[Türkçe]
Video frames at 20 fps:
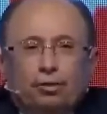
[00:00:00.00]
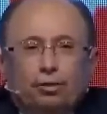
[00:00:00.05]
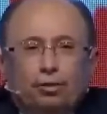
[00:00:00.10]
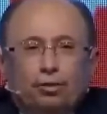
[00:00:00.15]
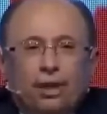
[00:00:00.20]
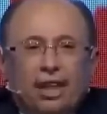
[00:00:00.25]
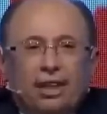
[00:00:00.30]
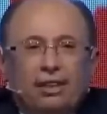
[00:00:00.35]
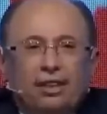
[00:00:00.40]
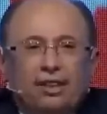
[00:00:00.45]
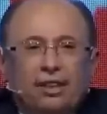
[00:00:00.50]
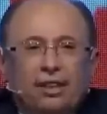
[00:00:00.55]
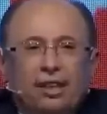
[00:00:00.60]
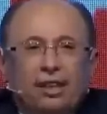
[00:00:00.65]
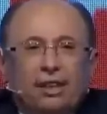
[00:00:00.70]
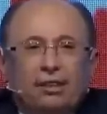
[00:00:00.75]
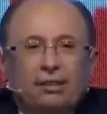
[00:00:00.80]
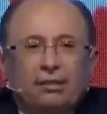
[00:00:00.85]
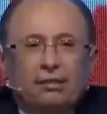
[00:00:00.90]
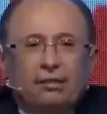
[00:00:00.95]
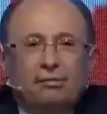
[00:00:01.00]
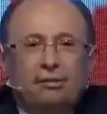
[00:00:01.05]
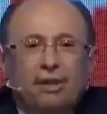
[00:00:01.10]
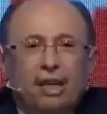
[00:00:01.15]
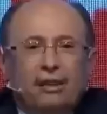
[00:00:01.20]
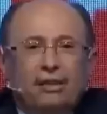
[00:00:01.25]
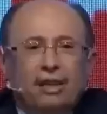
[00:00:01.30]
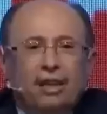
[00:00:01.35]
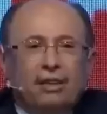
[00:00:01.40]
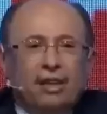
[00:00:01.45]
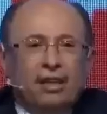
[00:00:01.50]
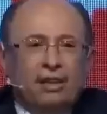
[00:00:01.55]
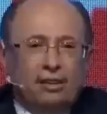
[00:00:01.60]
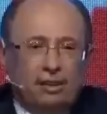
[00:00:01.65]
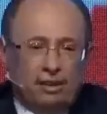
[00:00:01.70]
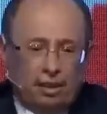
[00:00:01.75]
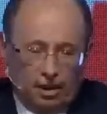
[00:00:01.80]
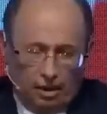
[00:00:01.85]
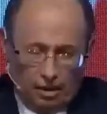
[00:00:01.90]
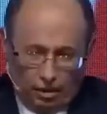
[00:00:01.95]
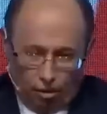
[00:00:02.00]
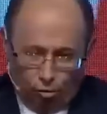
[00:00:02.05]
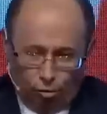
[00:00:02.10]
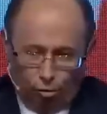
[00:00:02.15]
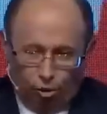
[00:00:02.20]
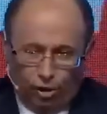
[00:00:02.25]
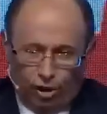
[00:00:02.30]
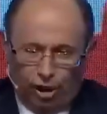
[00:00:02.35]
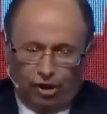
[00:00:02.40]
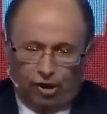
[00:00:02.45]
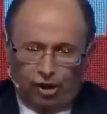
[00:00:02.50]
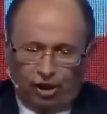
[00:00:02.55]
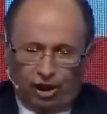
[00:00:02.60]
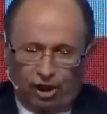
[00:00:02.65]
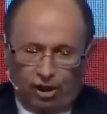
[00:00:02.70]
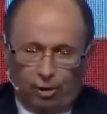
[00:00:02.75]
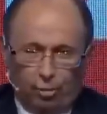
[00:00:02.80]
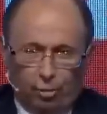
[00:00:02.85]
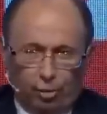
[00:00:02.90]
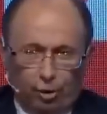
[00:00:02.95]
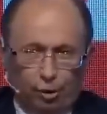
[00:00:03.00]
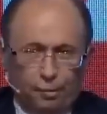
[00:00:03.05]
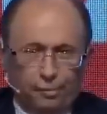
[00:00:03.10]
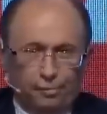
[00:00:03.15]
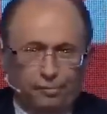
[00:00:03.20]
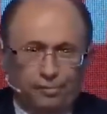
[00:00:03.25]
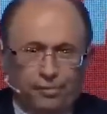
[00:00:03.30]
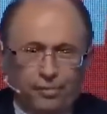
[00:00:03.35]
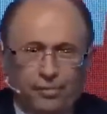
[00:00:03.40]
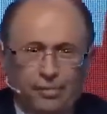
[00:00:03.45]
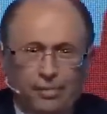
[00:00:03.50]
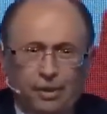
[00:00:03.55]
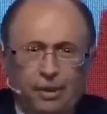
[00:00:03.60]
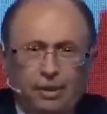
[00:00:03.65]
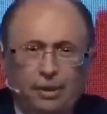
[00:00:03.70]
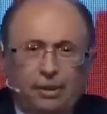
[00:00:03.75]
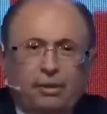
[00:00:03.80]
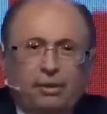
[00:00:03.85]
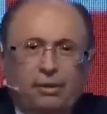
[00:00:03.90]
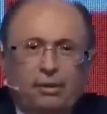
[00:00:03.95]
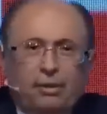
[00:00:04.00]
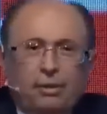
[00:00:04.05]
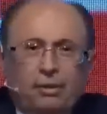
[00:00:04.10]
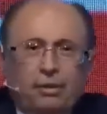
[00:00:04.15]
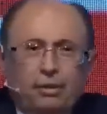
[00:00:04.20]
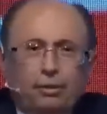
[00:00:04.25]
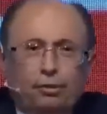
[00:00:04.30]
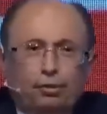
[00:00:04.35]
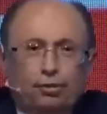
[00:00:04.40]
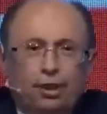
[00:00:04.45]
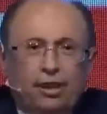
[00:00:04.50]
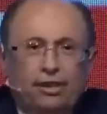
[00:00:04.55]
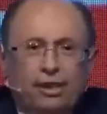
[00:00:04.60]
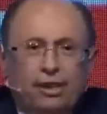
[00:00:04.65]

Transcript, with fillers: tüketici fiyat endeksi TÜİK açıkladı bunu. Yüzde